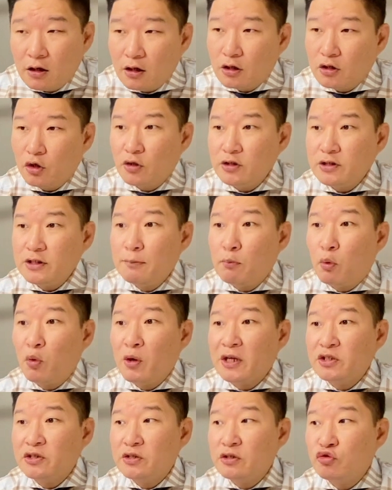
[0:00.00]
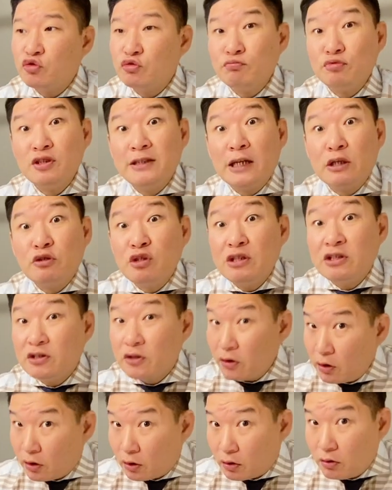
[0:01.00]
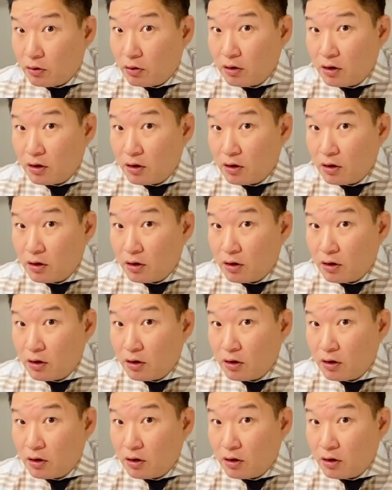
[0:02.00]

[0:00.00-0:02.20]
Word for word: 현재 몰개지를 충분히 낼 수 있어요.